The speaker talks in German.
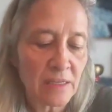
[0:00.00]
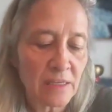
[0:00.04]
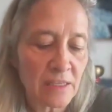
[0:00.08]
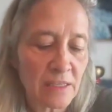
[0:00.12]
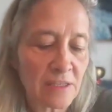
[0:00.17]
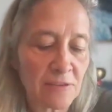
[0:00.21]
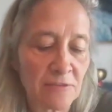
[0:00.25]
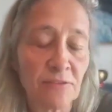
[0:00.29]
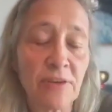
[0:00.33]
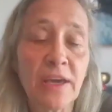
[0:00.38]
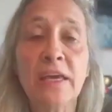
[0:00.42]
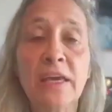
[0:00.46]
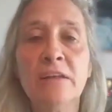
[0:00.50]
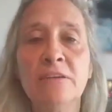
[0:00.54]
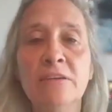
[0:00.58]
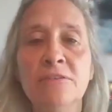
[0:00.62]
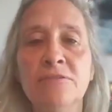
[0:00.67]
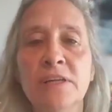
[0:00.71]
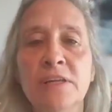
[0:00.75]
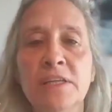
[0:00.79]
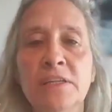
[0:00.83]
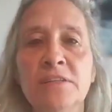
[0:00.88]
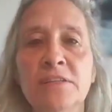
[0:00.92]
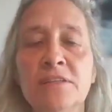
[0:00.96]
ich
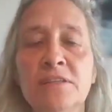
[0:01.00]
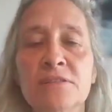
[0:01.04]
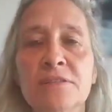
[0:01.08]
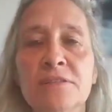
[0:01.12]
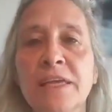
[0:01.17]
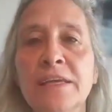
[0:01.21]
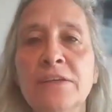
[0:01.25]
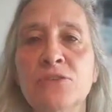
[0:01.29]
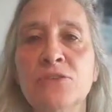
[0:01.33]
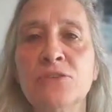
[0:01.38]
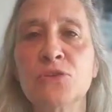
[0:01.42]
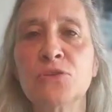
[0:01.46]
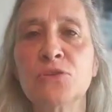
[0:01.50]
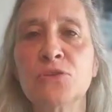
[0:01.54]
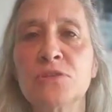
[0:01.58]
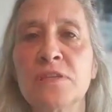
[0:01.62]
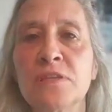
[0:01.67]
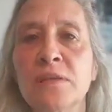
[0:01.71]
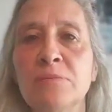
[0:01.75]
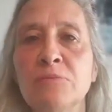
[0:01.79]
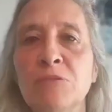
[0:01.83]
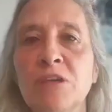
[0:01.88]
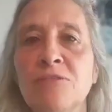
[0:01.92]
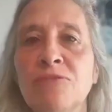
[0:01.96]
wähle, welches
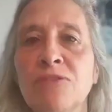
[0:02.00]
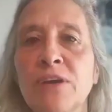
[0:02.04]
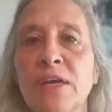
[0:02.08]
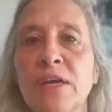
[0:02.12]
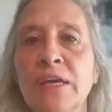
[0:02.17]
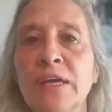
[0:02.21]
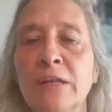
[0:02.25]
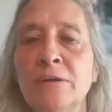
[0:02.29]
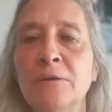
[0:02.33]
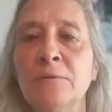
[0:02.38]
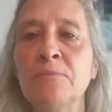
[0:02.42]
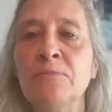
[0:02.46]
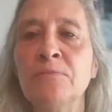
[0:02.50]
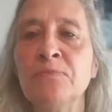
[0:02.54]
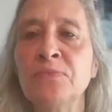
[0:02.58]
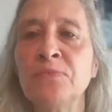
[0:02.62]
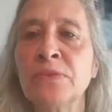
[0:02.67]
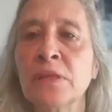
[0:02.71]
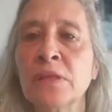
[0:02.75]
Denksystem ich wähle.